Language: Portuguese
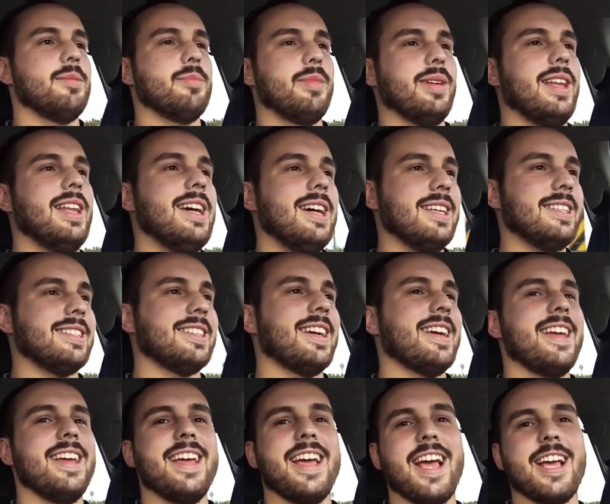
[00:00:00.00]
Beleza?
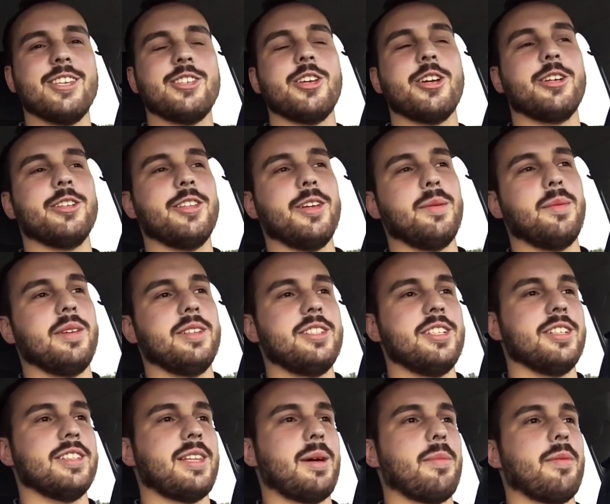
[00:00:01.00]
É isso aí que eu devo
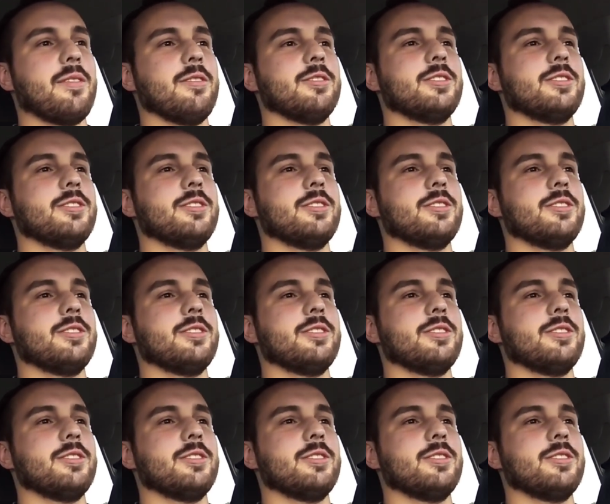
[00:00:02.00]
adiantar para